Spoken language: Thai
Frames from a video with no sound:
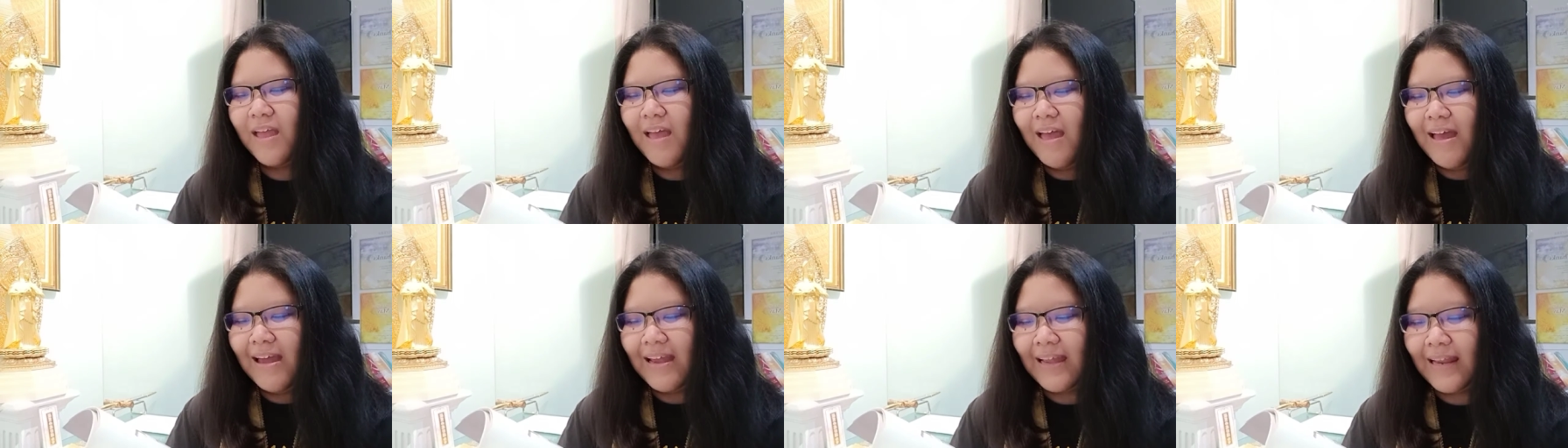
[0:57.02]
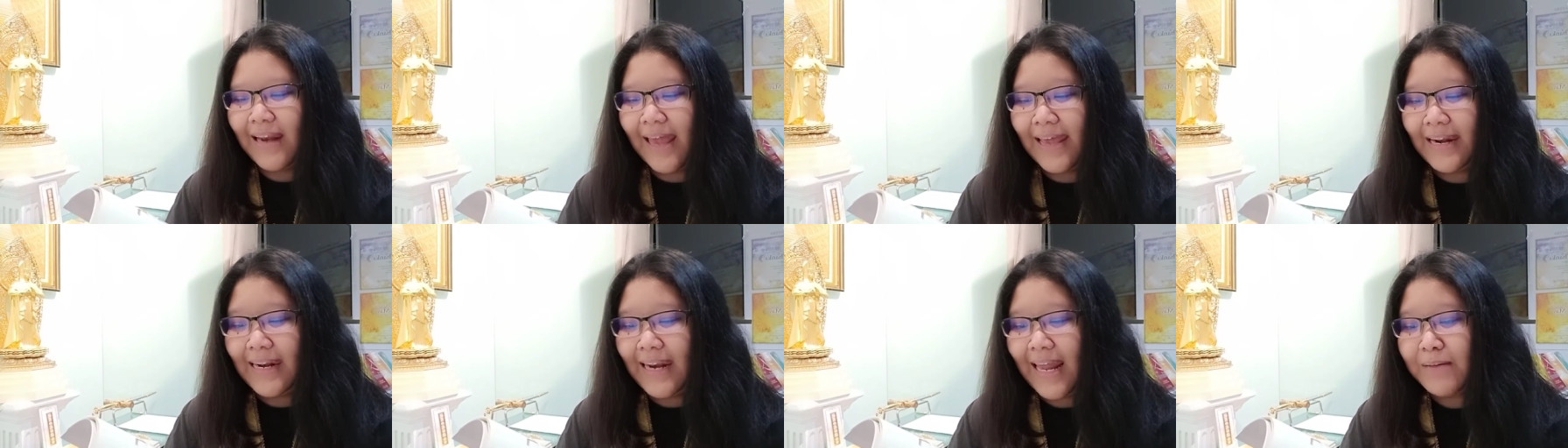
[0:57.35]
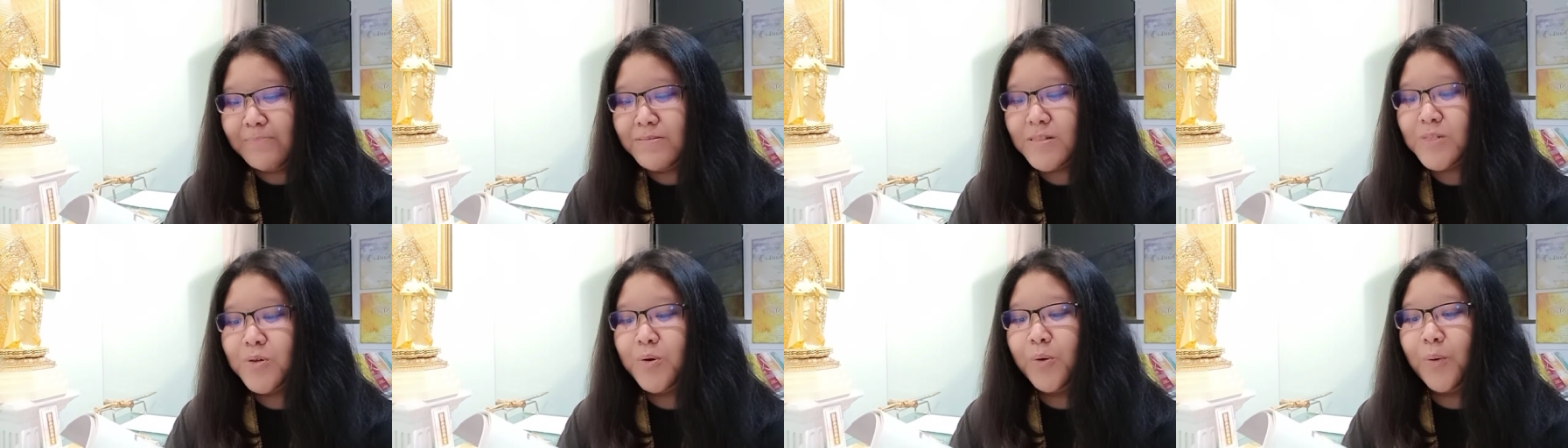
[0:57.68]
เคล็ดลับ
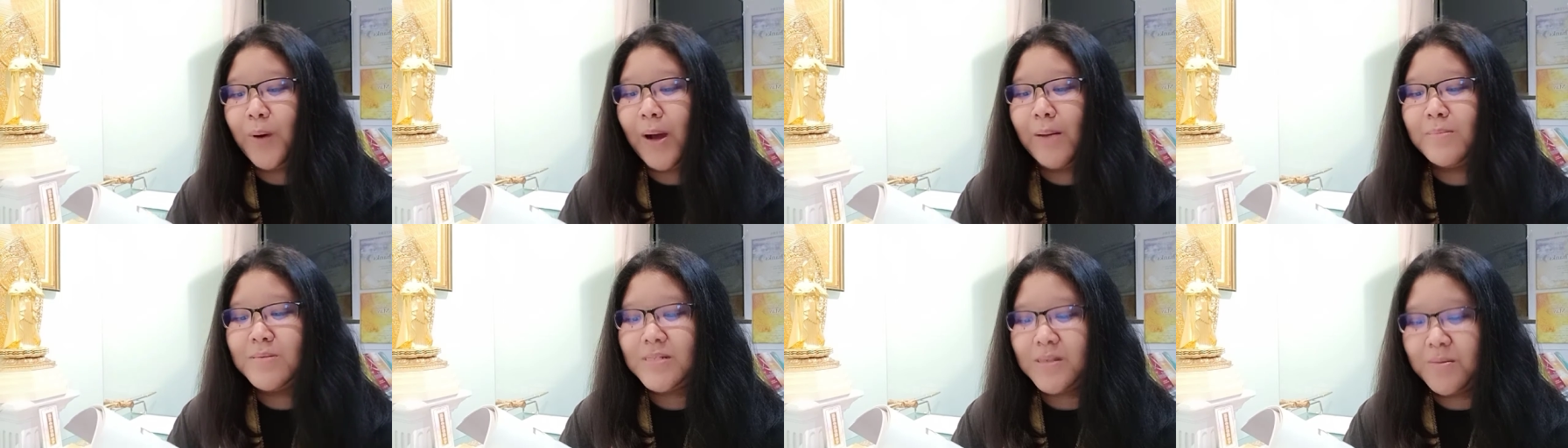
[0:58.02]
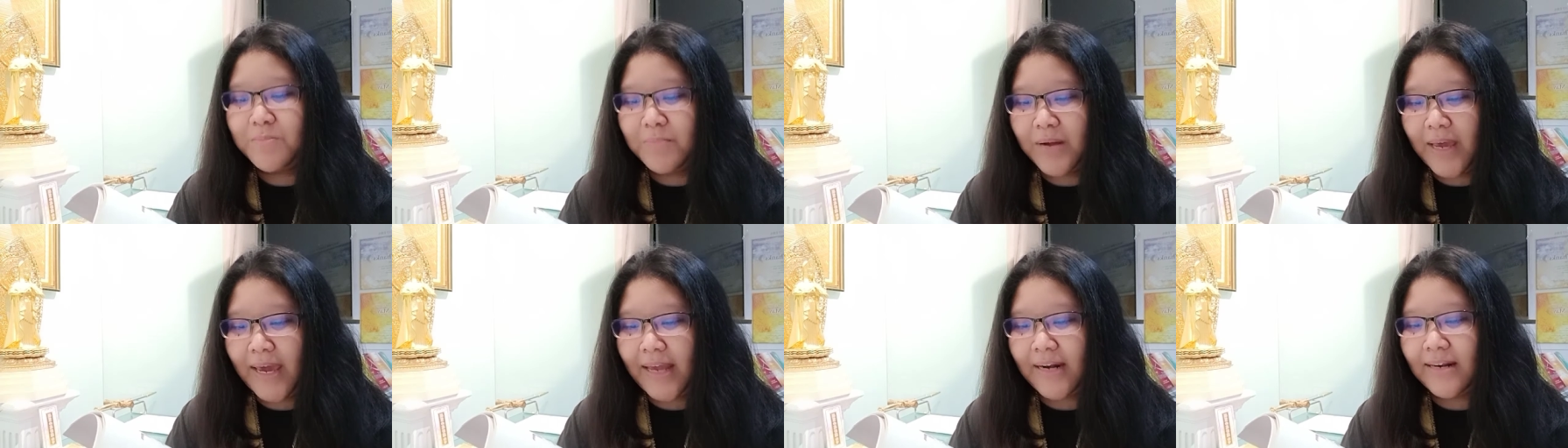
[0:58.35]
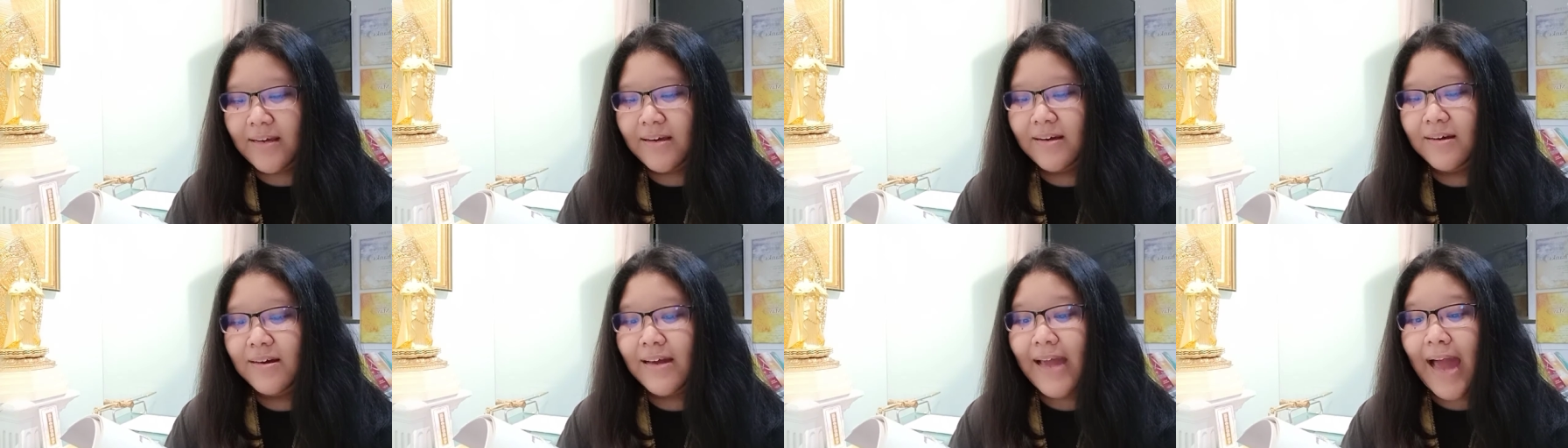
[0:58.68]
สู่ความสำเร็จ
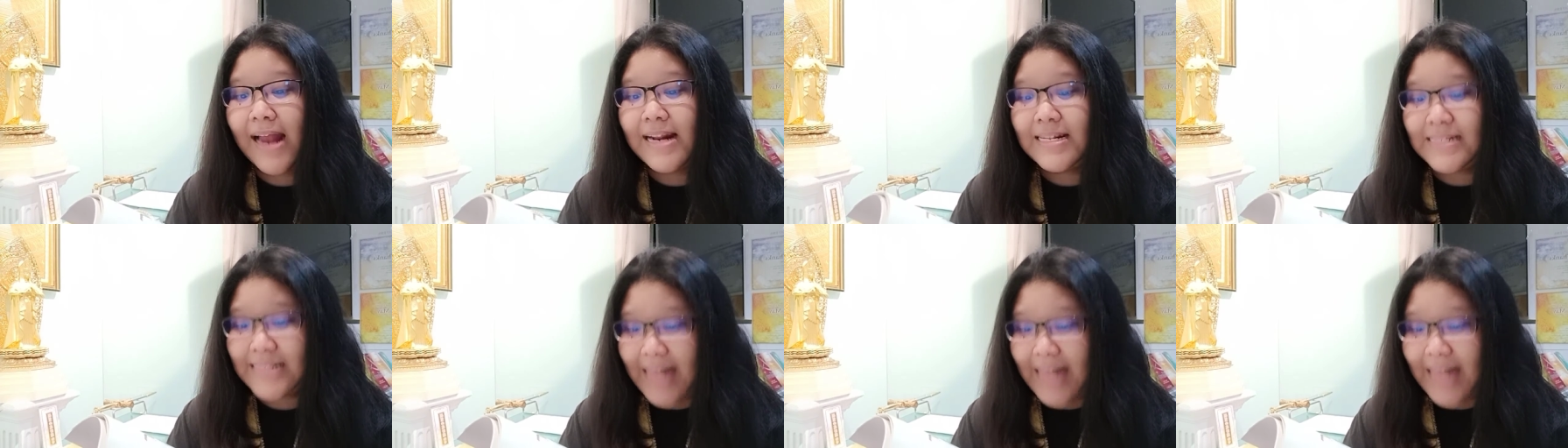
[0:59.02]
คือการ